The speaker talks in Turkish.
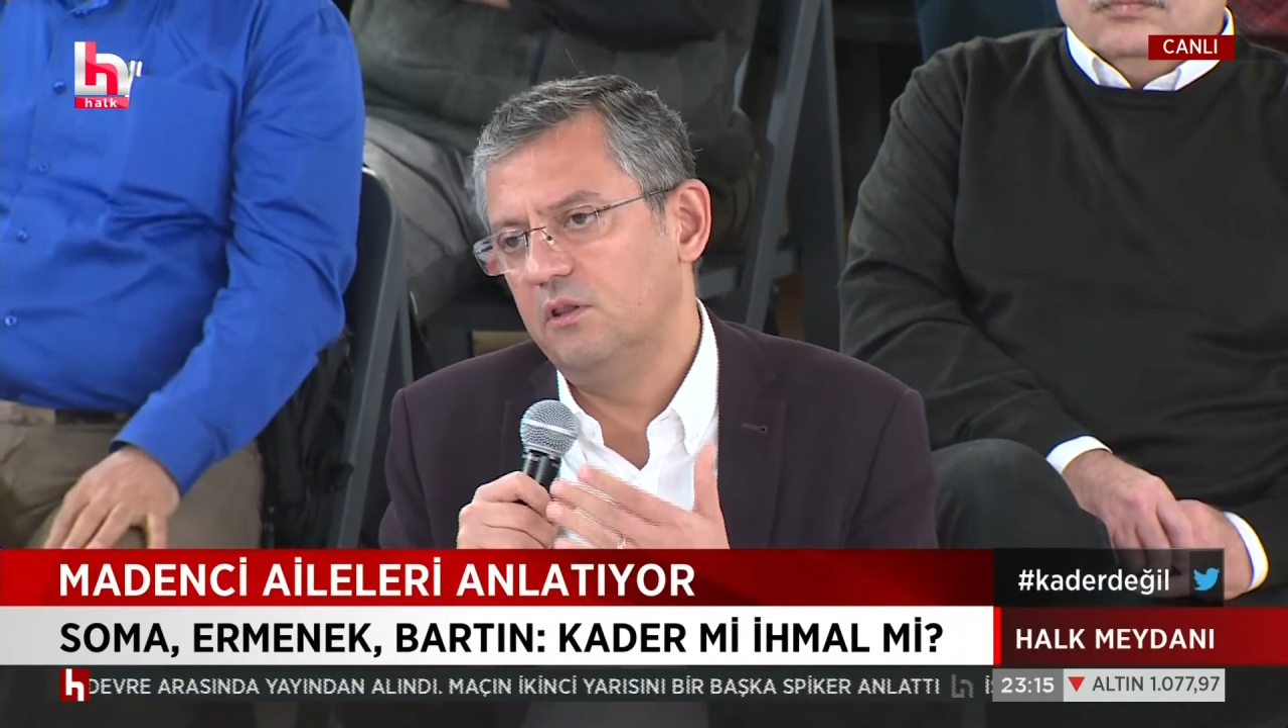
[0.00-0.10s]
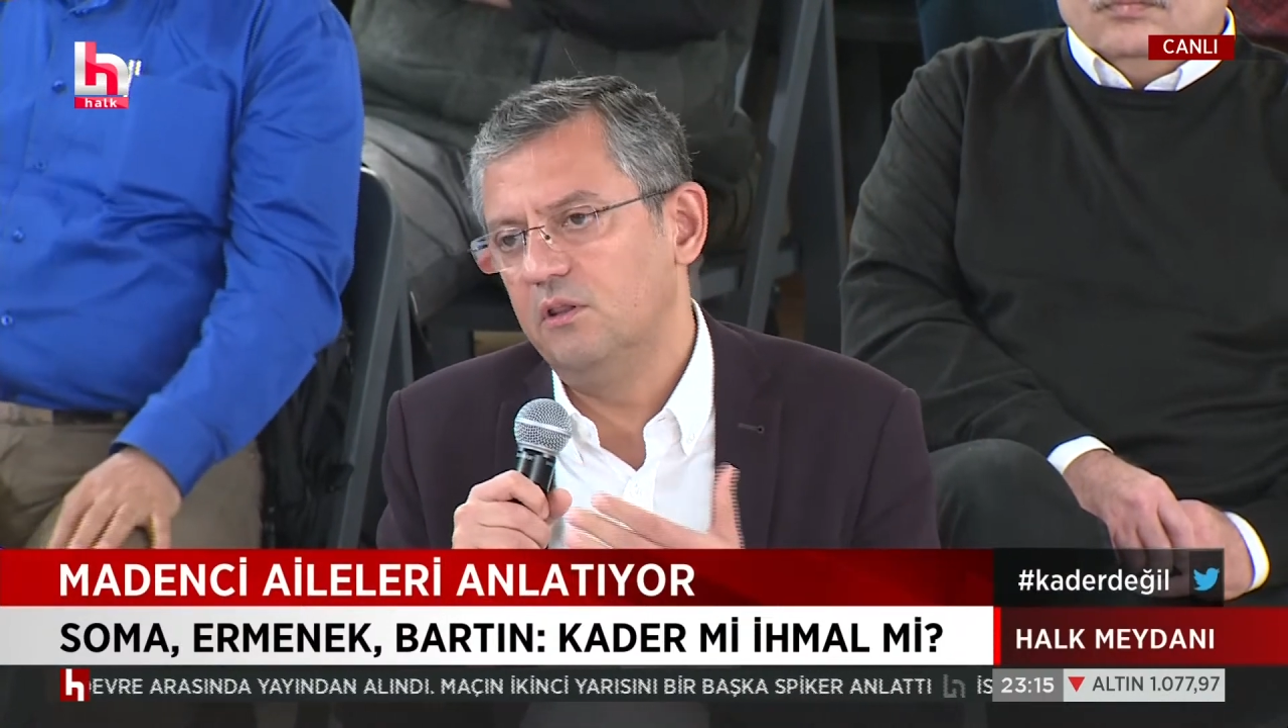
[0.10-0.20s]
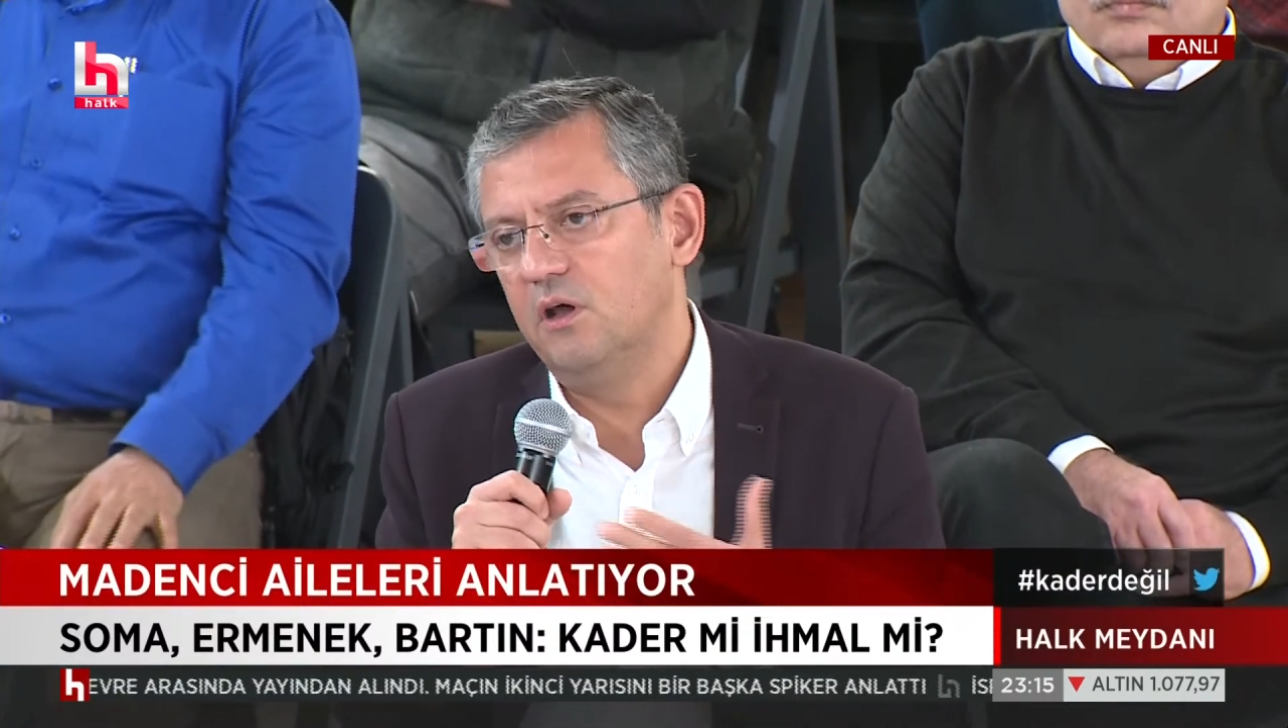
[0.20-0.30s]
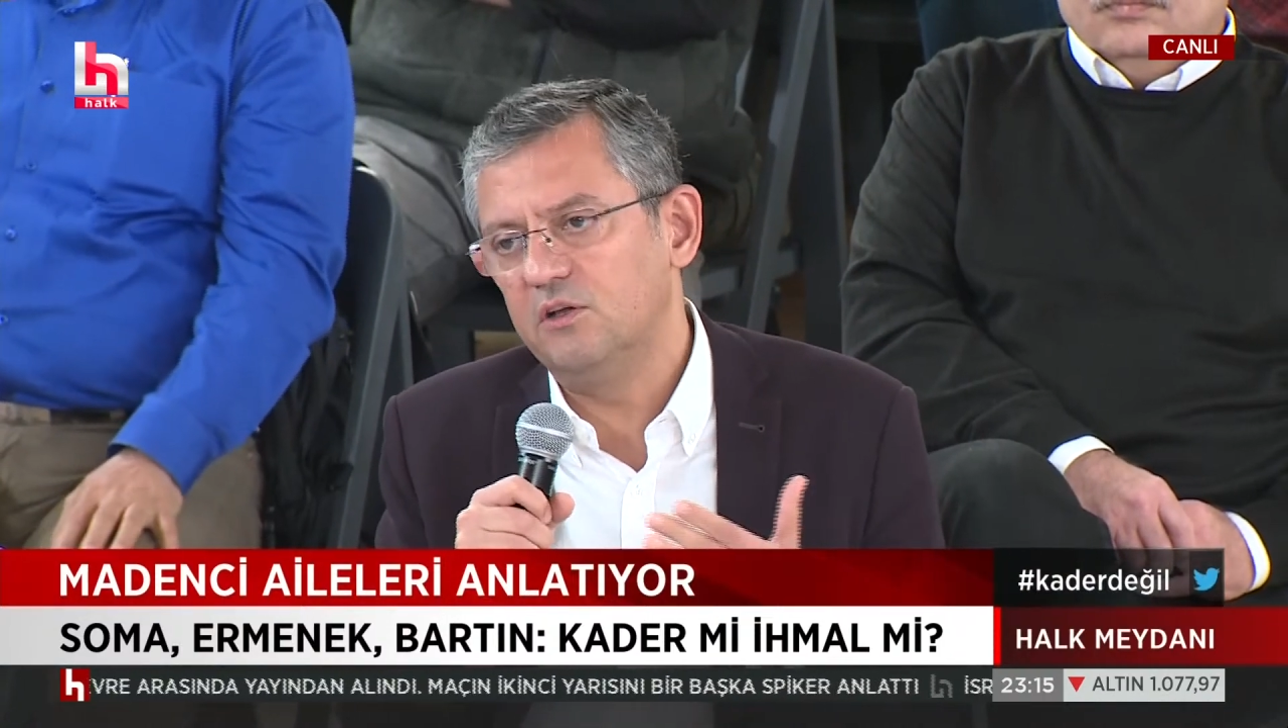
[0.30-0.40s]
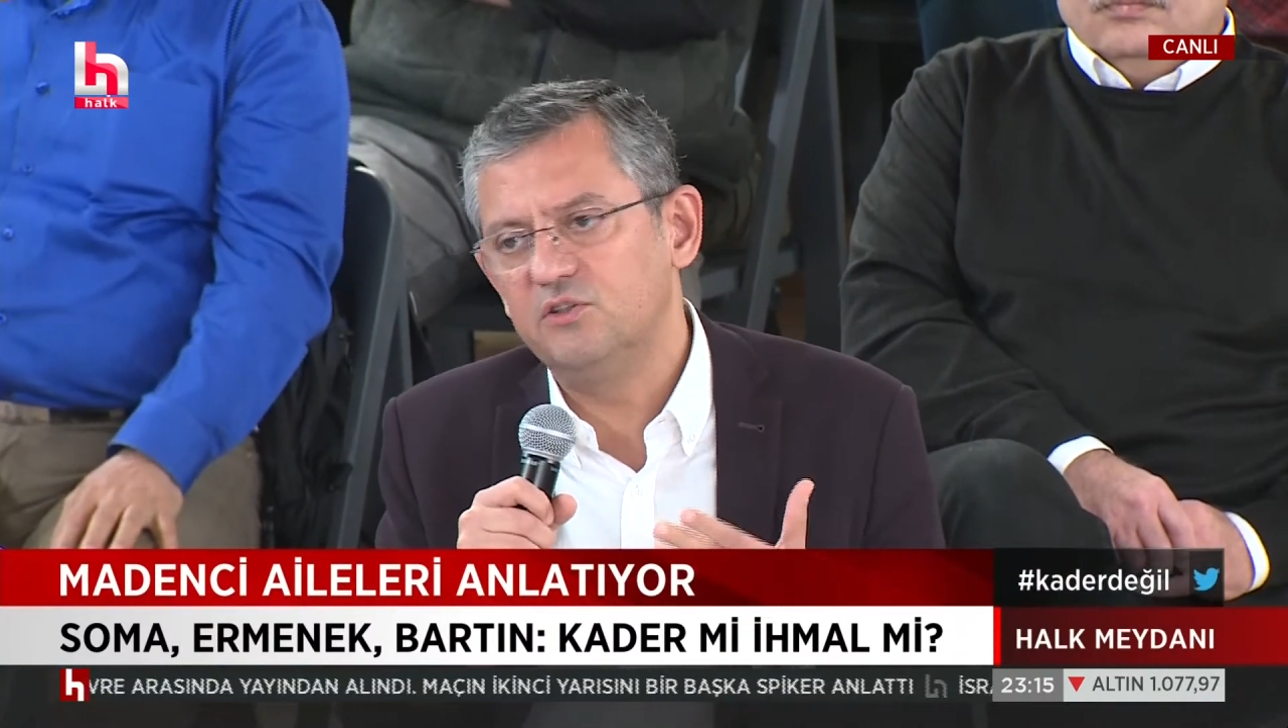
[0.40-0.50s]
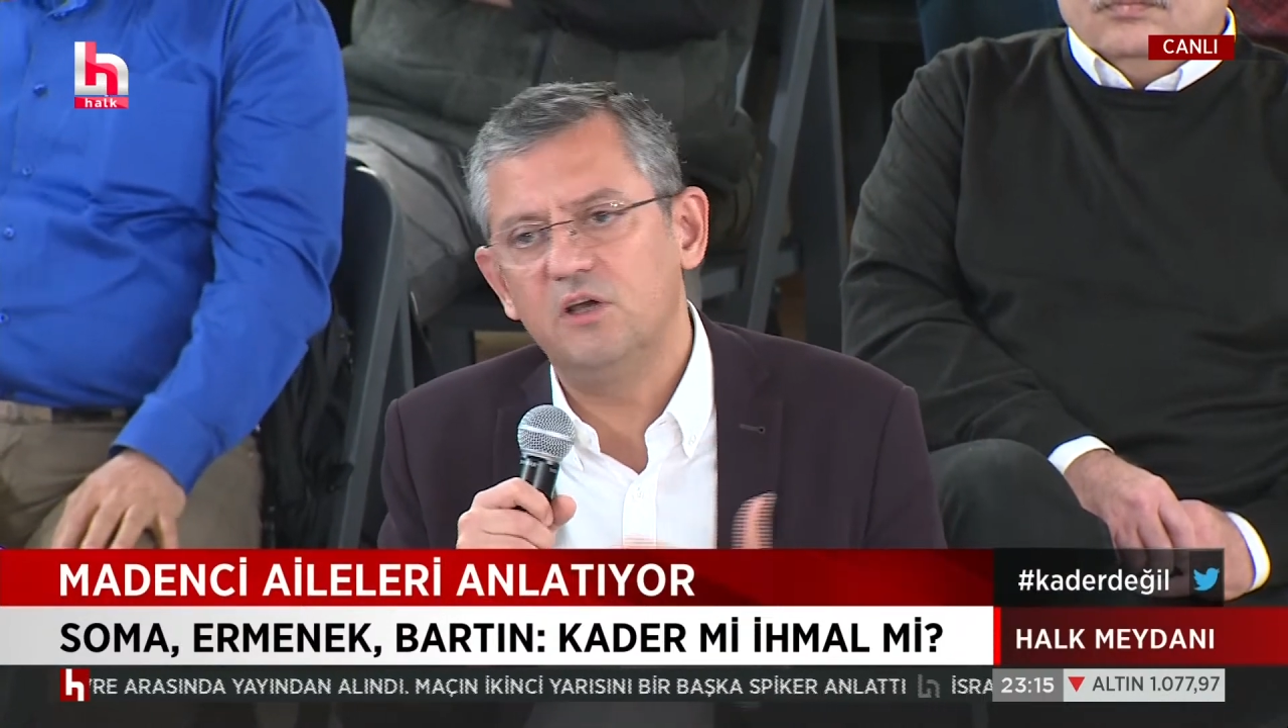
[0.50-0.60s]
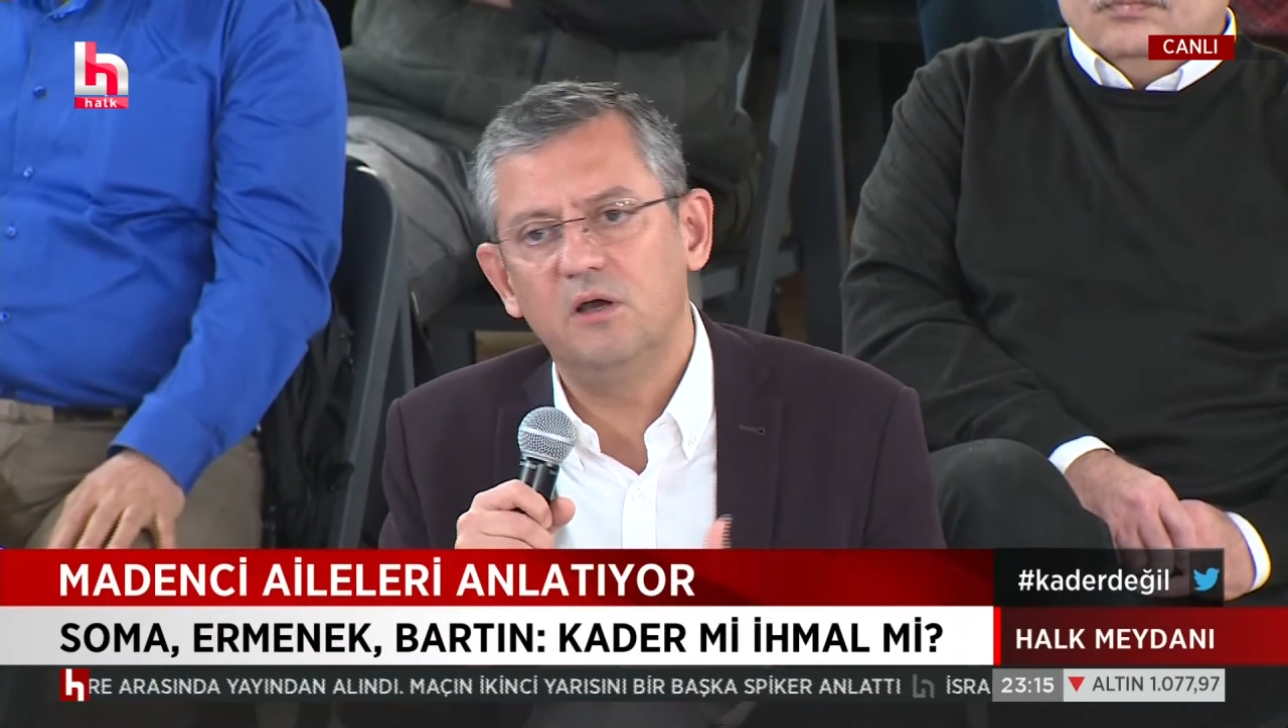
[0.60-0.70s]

Naciye